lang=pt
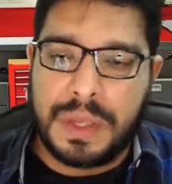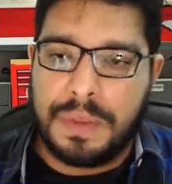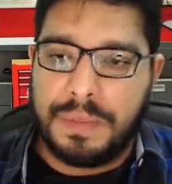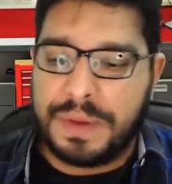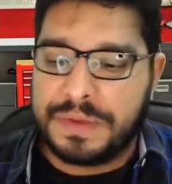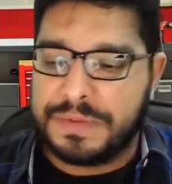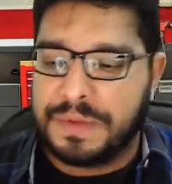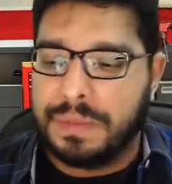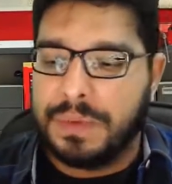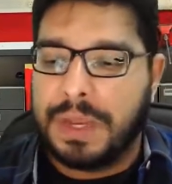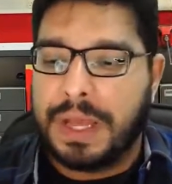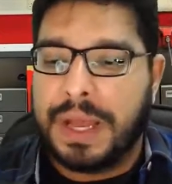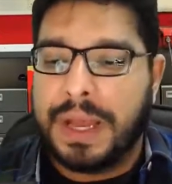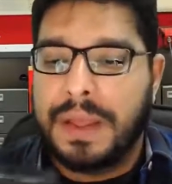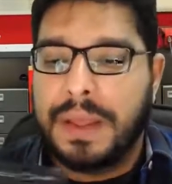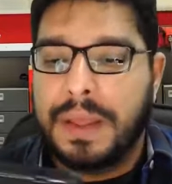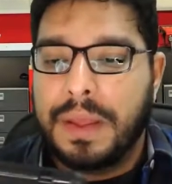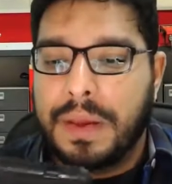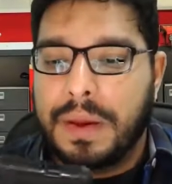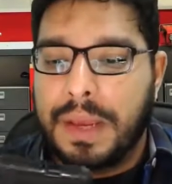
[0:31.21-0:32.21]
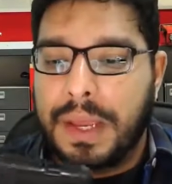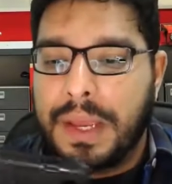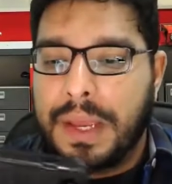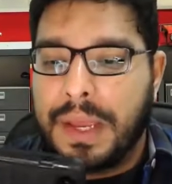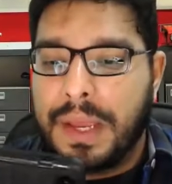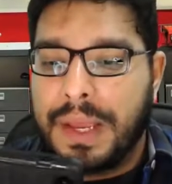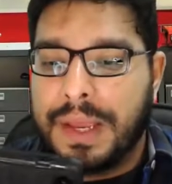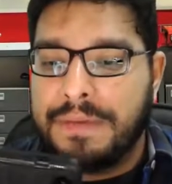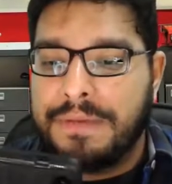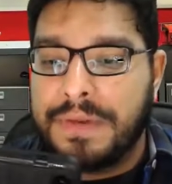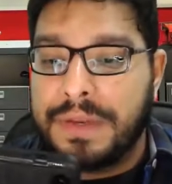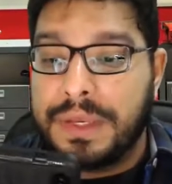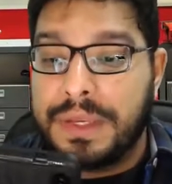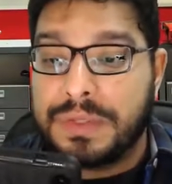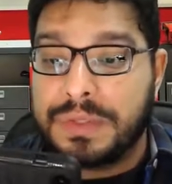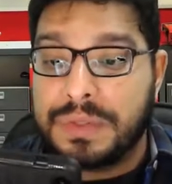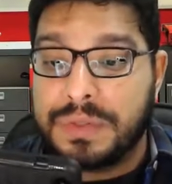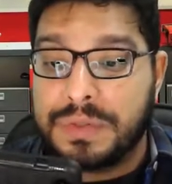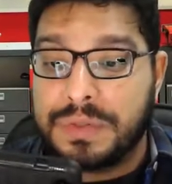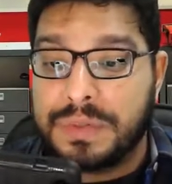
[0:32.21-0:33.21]
Mas vamos lá. É,
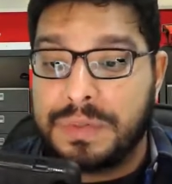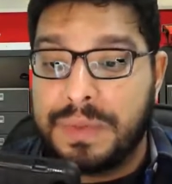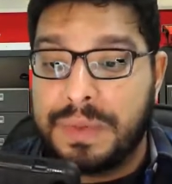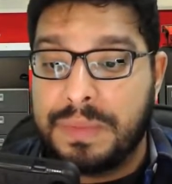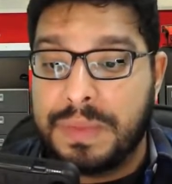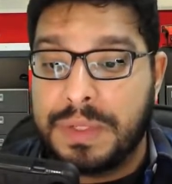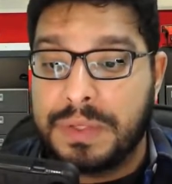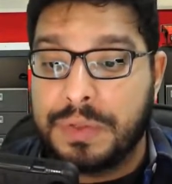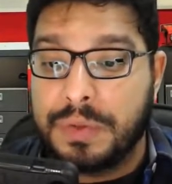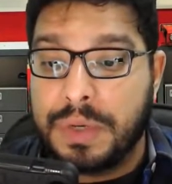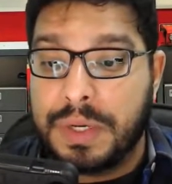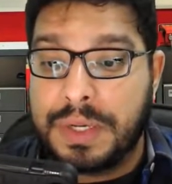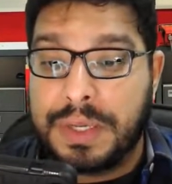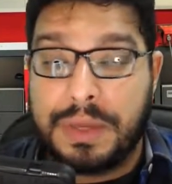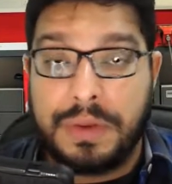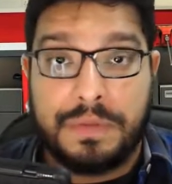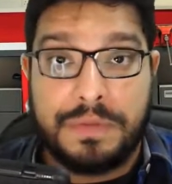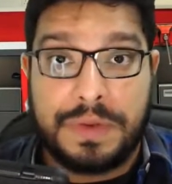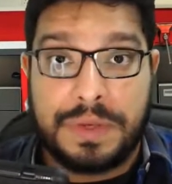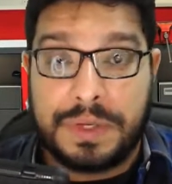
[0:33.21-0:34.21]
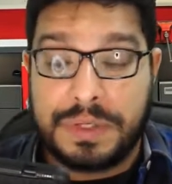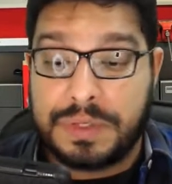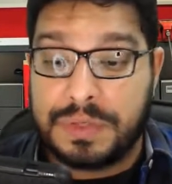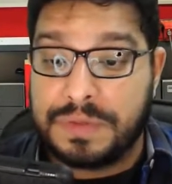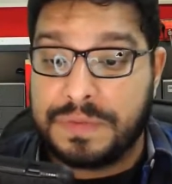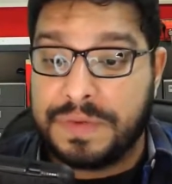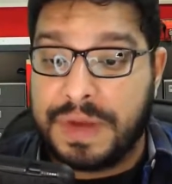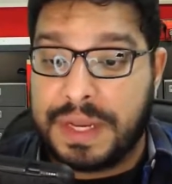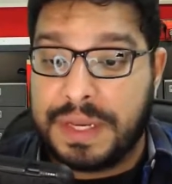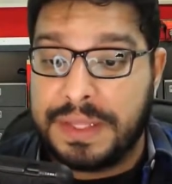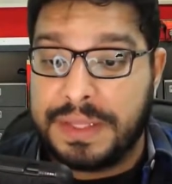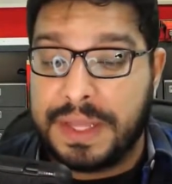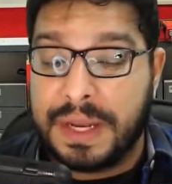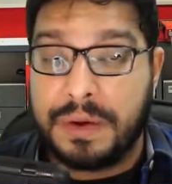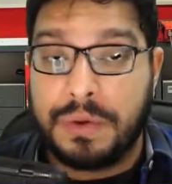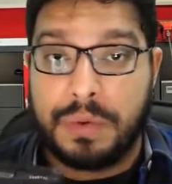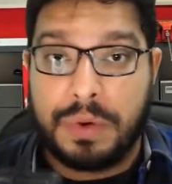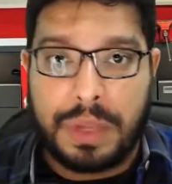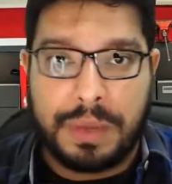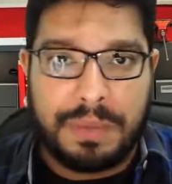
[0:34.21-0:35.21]
Vinícius me mandou aqui, o Vinícius Valim da
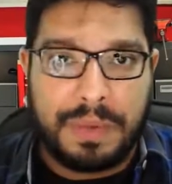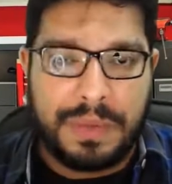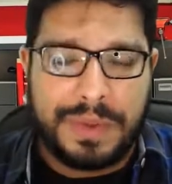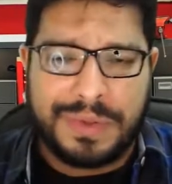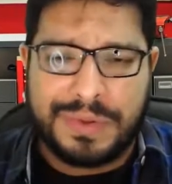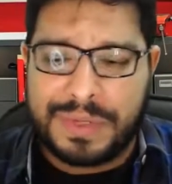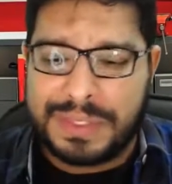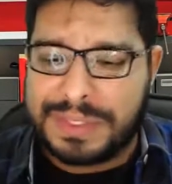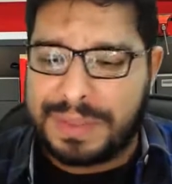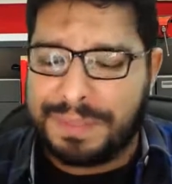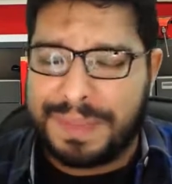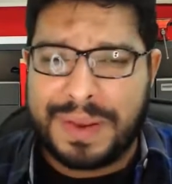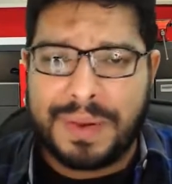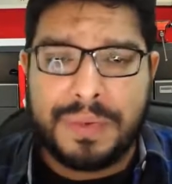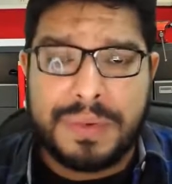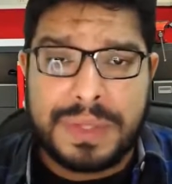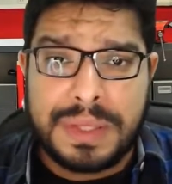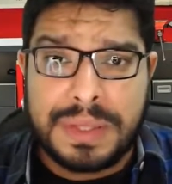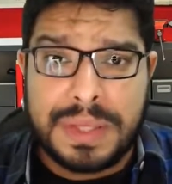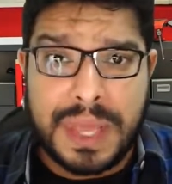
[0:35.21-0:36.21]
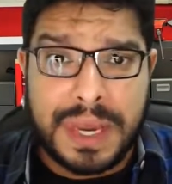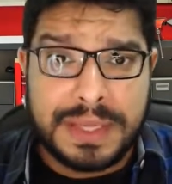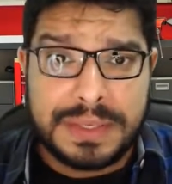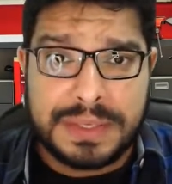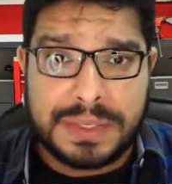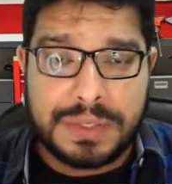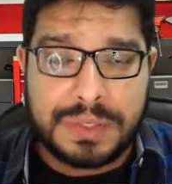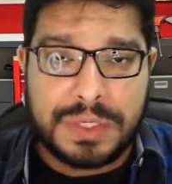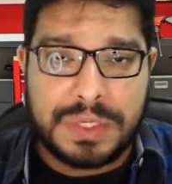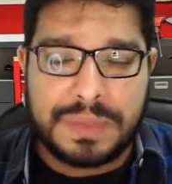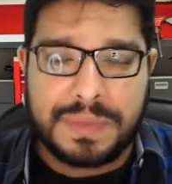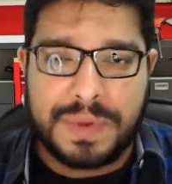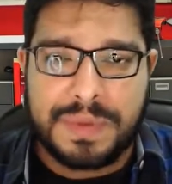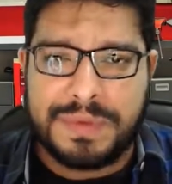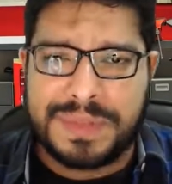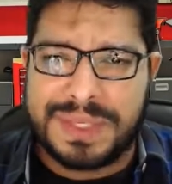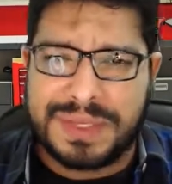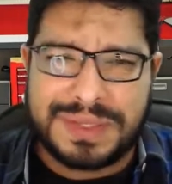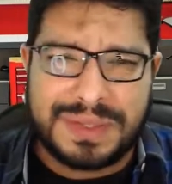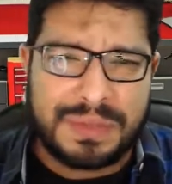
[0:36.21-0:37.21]
Cunha me mandou essa pergunta interessantíssima. E
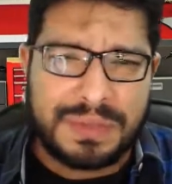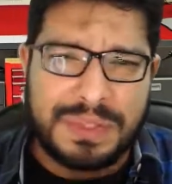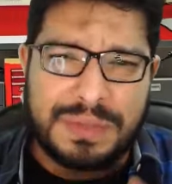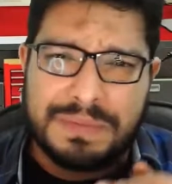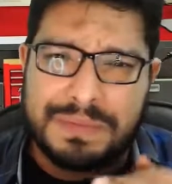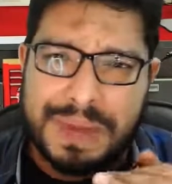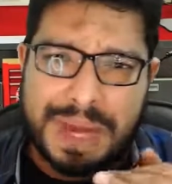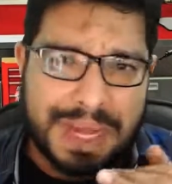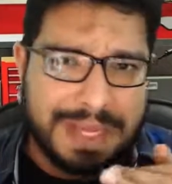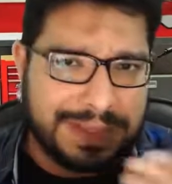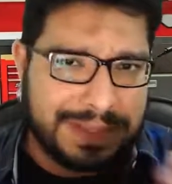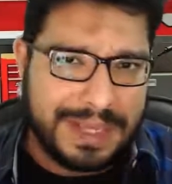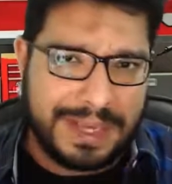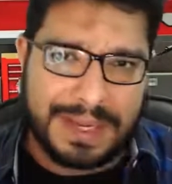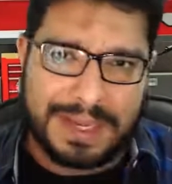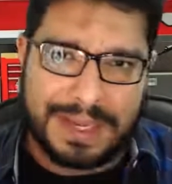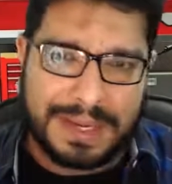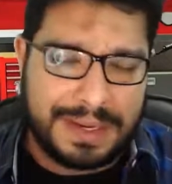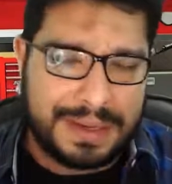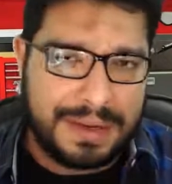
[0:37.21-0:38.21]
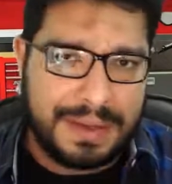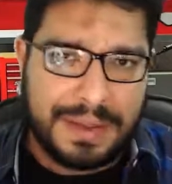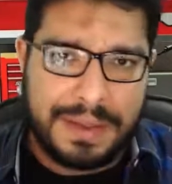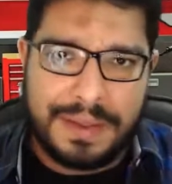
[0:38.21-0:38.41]
vocês são demais, galera.